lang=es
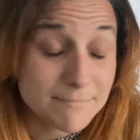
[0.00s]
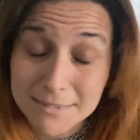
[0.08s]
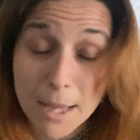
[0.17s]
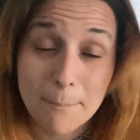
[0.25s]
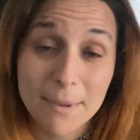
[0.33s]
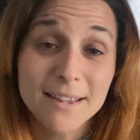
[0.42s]

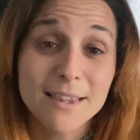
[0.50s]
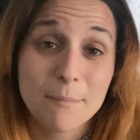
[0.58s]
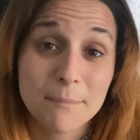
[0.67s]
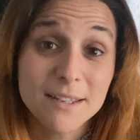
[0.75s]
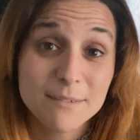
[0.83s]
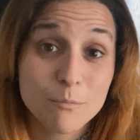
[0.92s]
También,
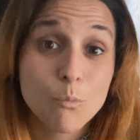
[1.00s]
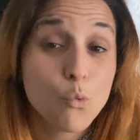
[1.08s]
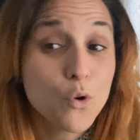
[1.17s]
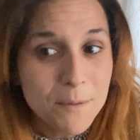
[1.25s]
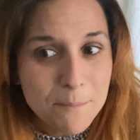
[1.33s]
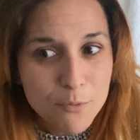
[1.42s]
también,
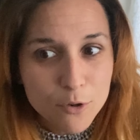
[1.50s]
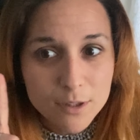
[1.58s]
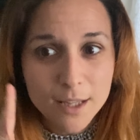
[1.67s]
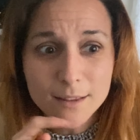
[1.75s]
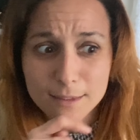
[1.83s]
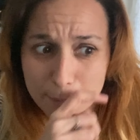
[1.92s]
muy
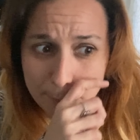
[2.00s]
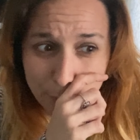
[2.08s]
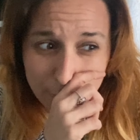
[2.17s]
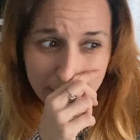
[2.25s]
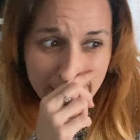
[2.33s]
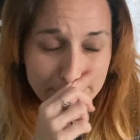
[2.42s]
importante,
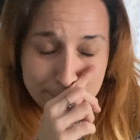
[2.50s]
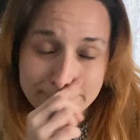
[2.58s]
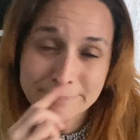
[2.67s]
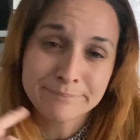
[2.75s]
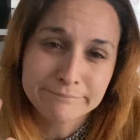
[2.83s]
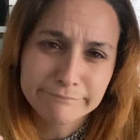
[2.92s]
porque
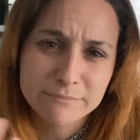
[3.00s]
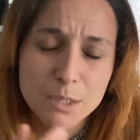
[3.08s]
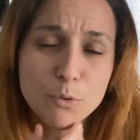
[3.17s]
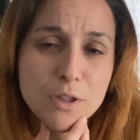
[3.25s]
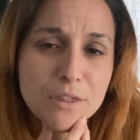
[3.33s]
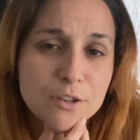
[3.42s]
mm,
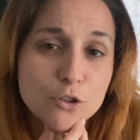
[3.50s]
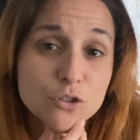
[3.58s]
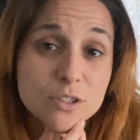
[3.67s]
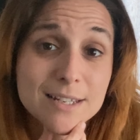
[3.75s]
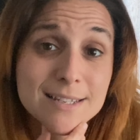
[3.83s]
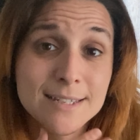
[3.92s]
debo
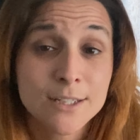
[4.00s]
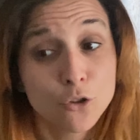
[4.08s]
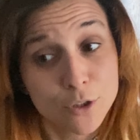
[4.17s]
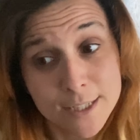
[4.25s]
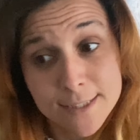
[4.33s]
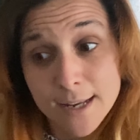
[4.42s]
deciros que si no
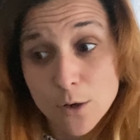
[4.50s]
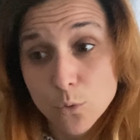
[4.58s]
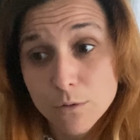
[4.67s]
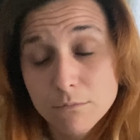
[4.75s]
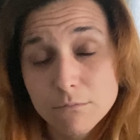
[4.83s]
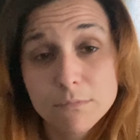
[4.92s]
tienes
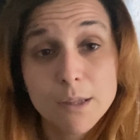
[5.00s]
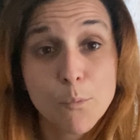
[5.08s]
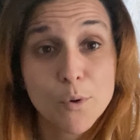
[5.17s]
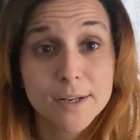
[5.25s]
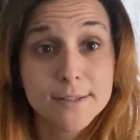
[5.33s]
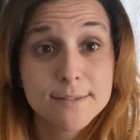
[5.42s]
salud, te
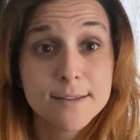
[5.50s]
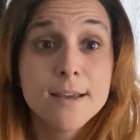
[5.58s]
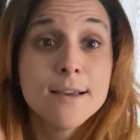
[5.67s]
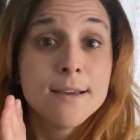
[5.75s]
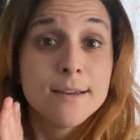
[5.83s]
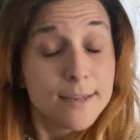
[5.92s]
mueres.
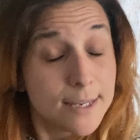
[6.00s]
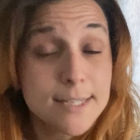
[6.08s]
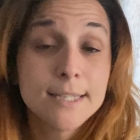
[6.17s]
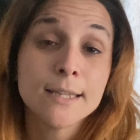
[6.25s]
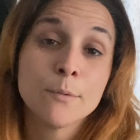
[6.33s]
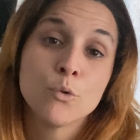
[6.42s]
Y
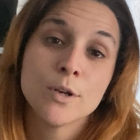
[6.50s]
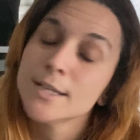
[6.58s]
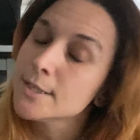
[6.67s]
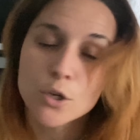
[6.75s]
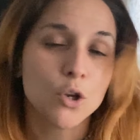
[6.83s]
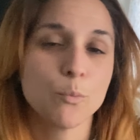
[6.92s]
si te
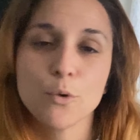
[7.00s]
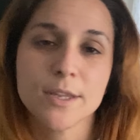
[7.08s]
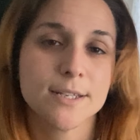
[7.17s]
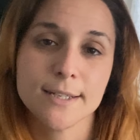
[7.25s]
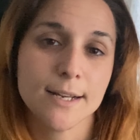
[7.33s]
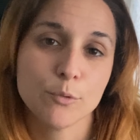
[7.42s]
mueres, no
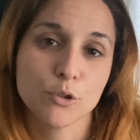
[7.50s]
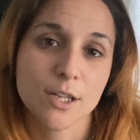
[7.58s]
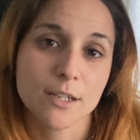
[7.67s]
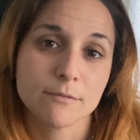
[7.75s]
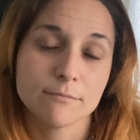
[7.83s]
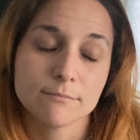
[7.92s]
puedes ir a
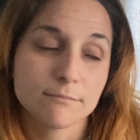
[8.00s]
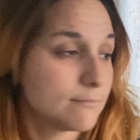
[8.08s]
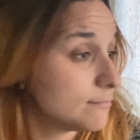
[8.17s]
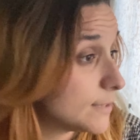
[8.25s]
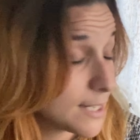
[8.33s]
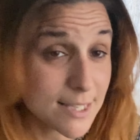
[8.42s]
votar.
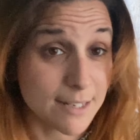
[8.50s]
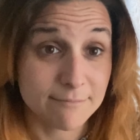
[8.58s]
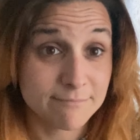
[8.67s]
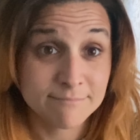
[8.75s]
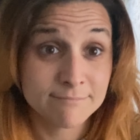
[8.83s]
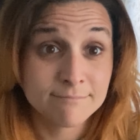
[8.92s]
Ya está.
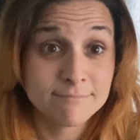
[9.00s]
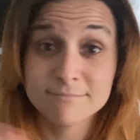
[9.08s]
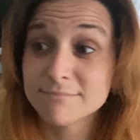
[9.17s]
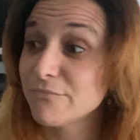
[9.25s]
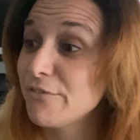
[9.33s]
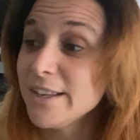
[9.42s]

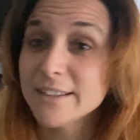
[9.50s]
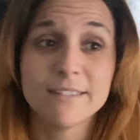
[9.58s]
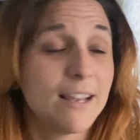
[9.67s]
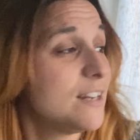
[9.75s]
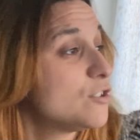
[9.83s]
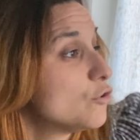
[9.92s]
Fin
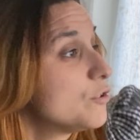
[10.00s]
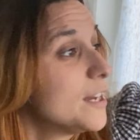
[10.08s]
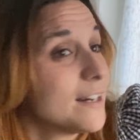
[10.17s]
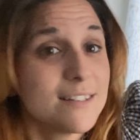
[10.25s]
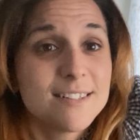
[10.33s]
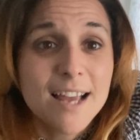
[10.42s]
de la
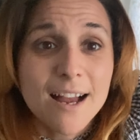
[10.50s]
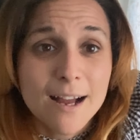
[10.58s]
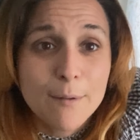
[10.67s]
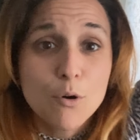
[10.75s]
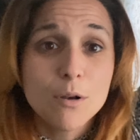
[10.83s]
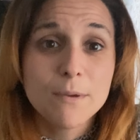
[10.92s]
historia. Se
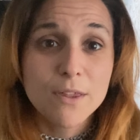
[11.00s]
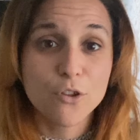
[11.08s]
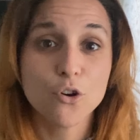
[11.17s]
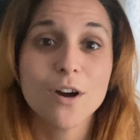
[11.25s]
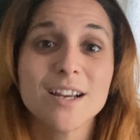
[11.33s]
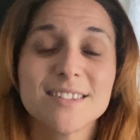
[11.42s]
acabó el
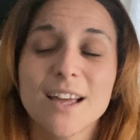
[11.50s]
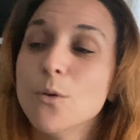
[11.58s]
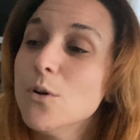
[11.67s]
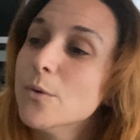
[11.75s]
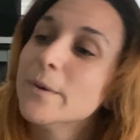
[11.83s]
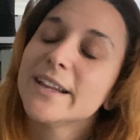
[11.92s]
vídeo. Hasta
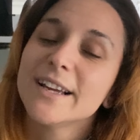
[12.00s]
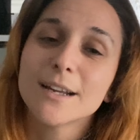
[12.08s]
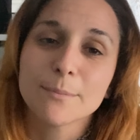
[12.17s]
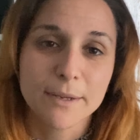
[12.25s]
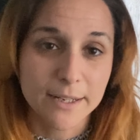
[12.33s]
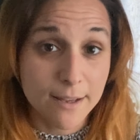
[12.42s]
luego, Mari
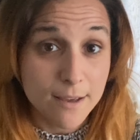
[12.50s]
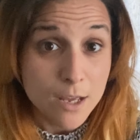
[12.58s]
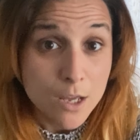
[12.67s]
Carmen.